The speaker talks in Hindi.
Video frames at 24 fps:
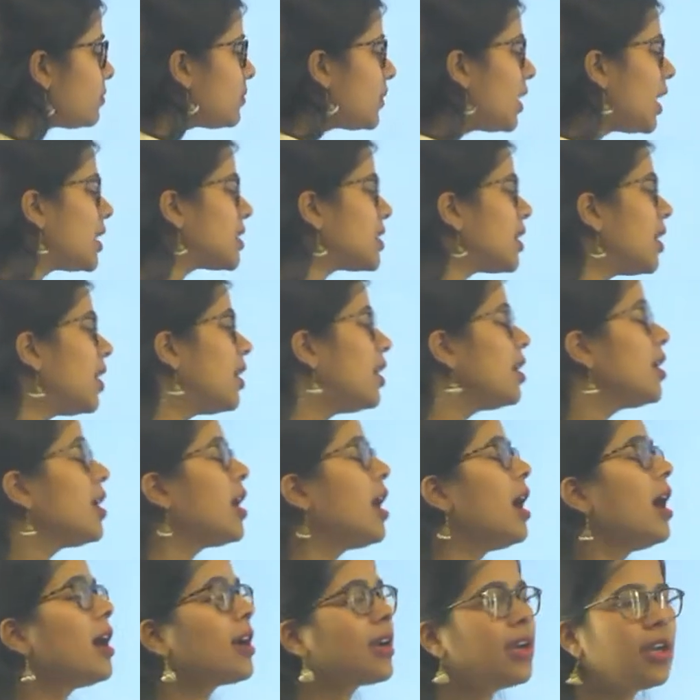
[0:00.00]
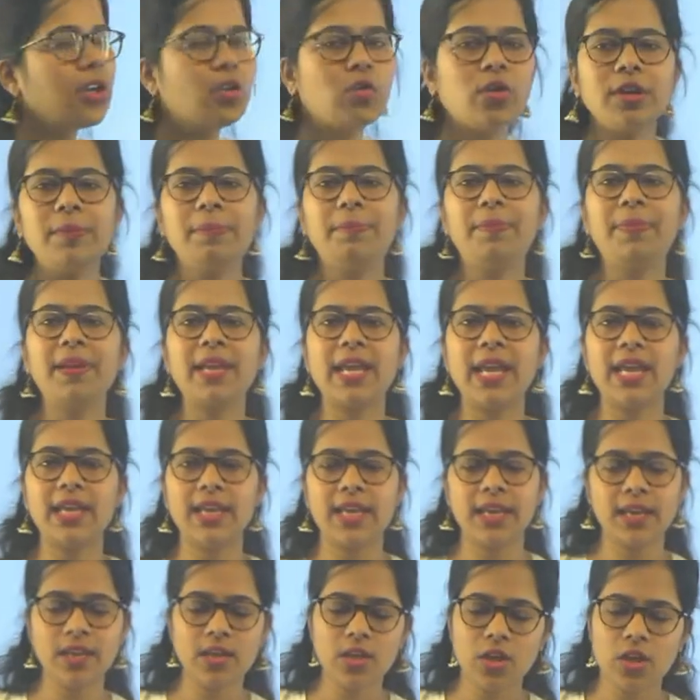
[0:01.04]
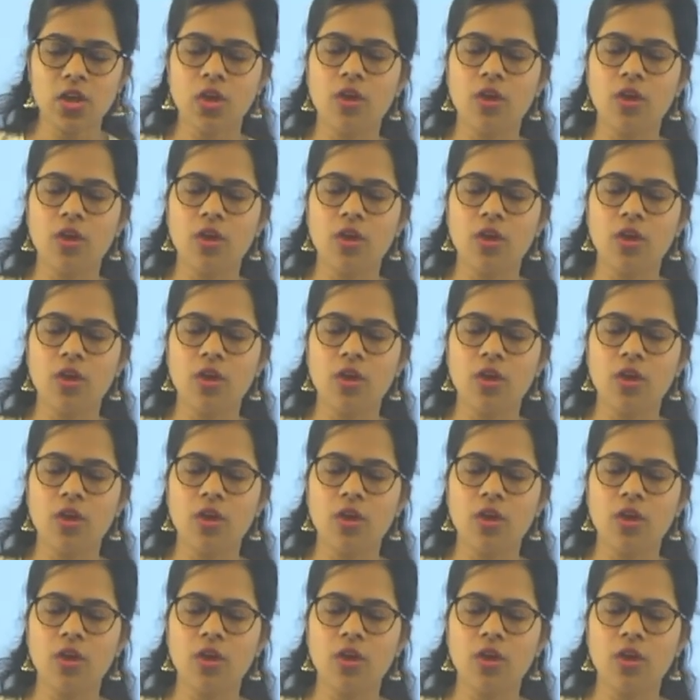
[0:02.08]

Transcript: अच्छा अगर कोई प्लेन है